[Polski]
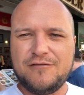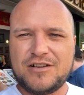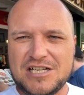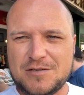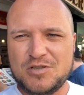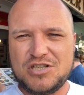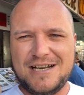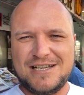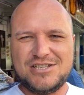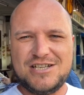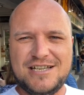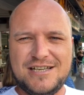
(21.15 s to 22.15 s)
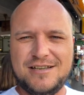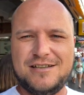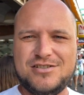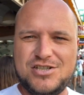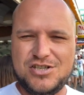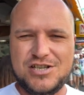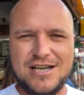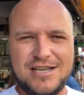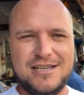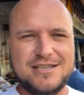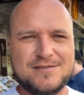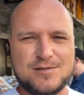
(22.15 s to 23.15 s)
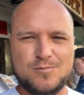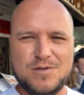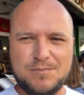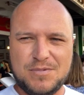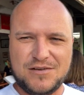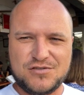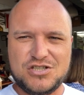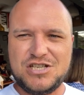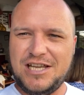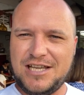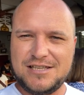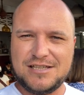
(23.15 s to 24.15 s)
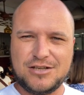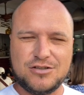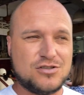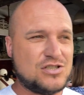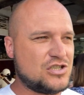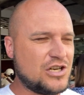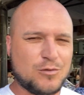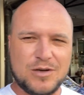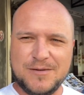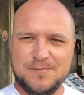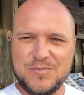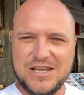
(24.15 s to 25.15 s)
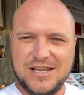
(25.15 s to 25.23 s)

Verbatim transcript: W każdym razie dzisiaj jest w sumie pierwszy dzień, kiedy tego dostrzegłem.